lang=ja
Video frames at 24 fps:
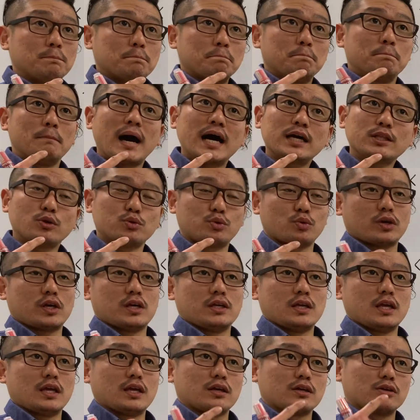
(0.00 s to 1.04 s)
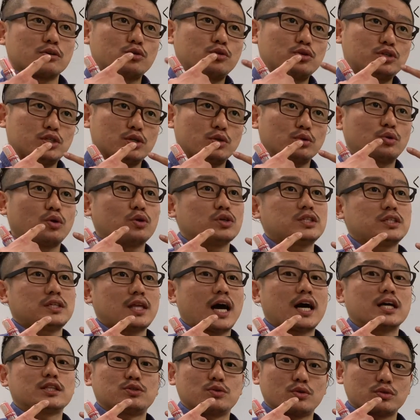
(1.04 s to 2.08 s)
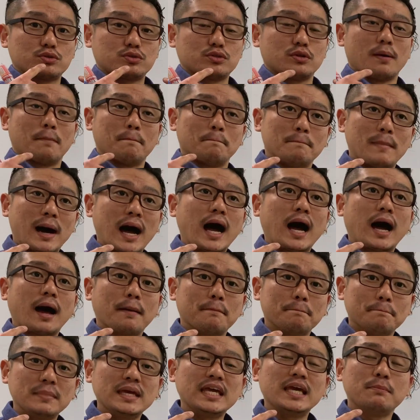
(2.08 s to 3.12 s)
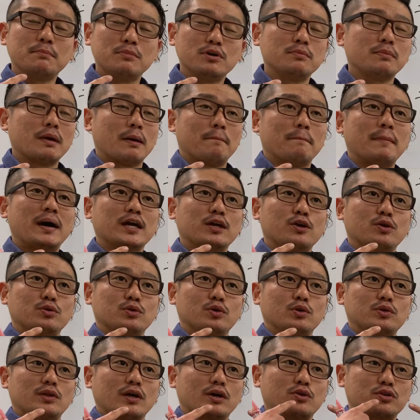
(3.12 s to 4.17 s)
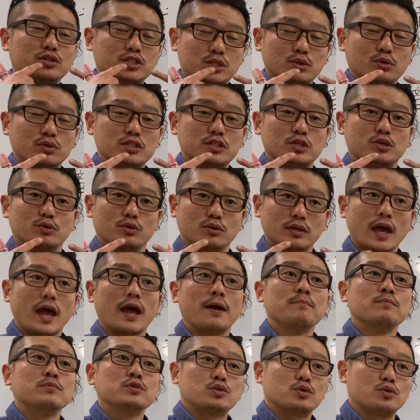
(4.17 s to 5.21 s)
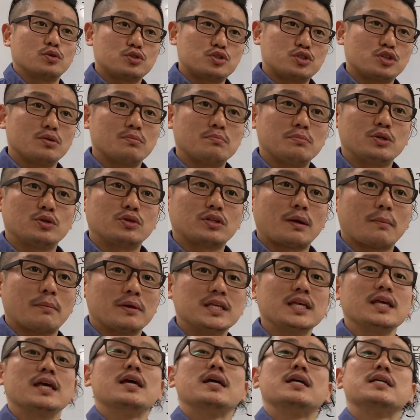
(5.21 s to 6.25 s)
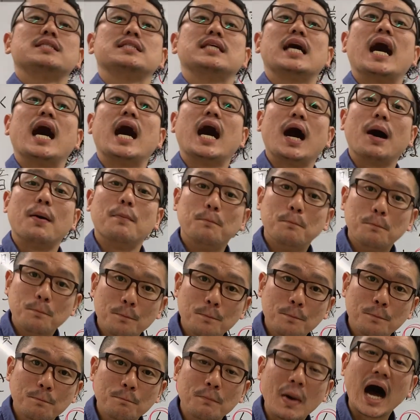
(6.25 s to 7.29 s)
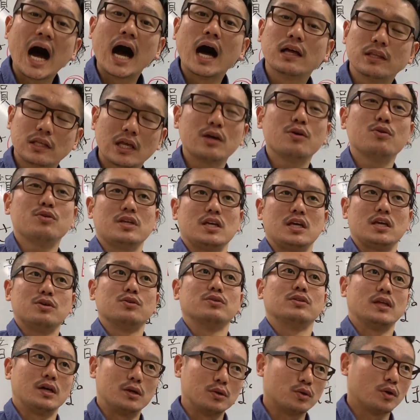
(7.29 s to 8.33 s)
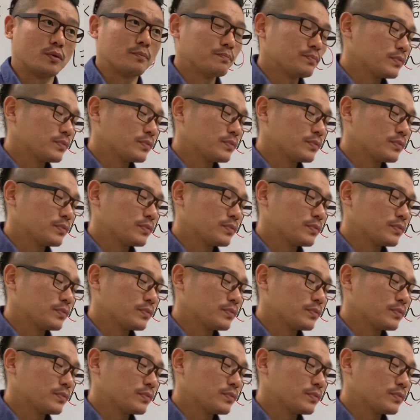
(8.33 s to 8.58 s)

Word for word: ま」の時に口を閉じて発音する「まみむめ」「ま行」の音は口閉じるのでその準備のために「サンマ」っていうふうに言っていると。